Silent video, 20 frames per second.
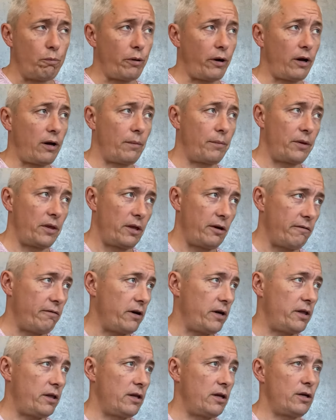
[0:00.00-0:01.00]

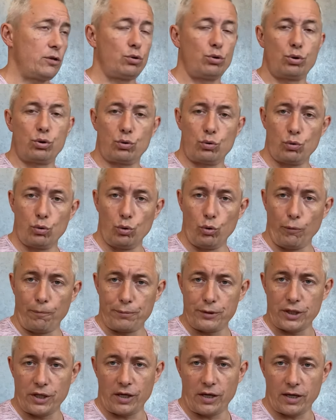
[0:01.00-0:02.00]
порекомендовать нашу школу
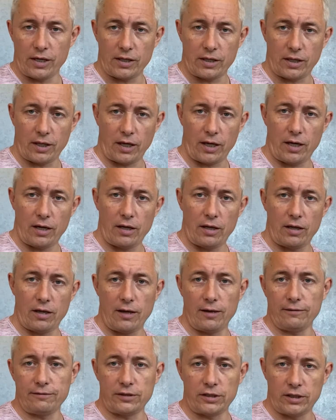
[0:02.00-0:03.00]
психиатрии
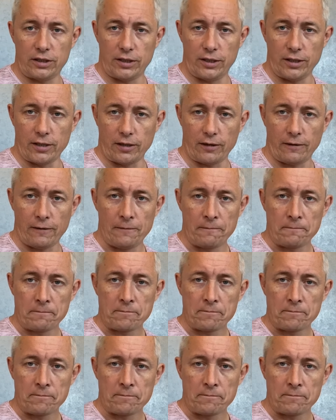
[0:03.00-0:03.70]
для всех –